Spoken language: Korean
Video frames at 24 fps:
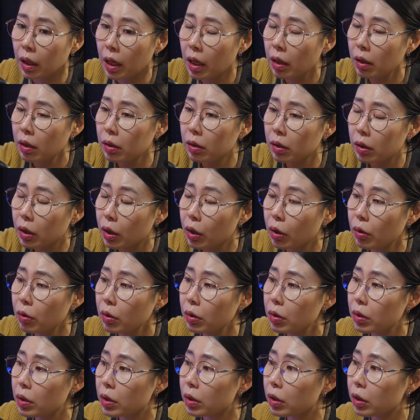얘는 이
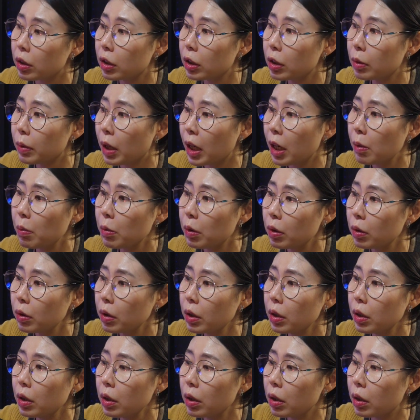형은 지금
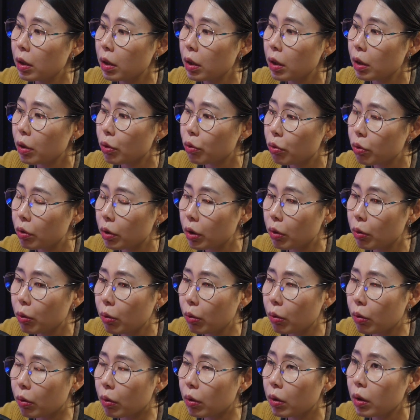할머니
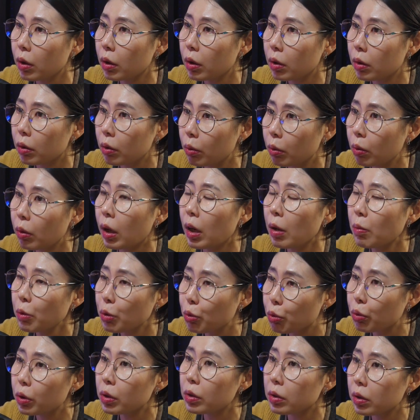죽이고 음. 또 할머니
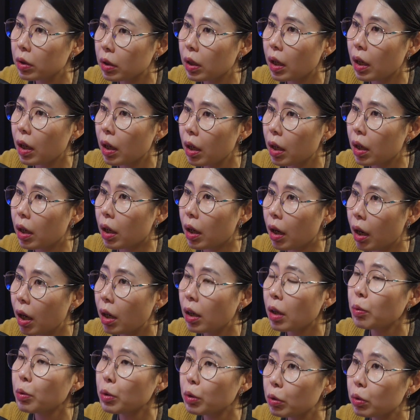죽였으니까
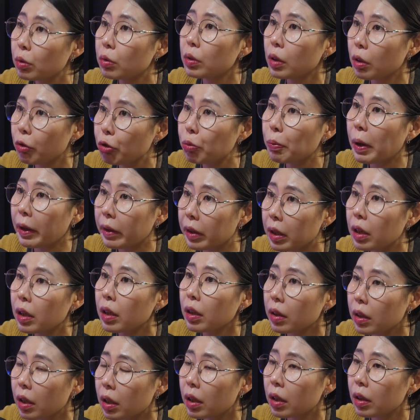할아버지도 그냥 두면 안
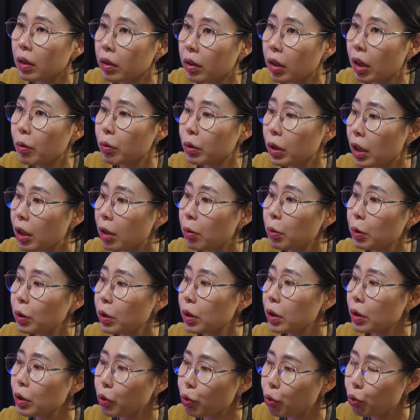되겠다 이렇게 하면서
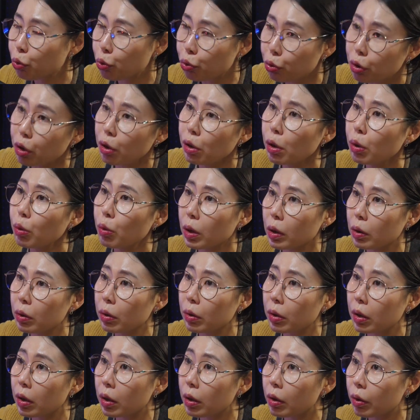할아버지까지 죽이려고
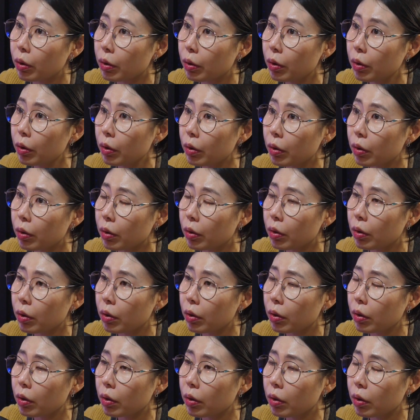했던 애예요. 그러면
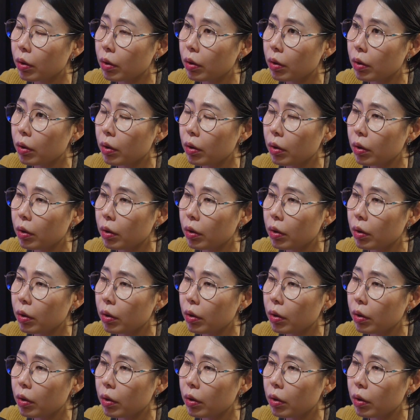맞아요.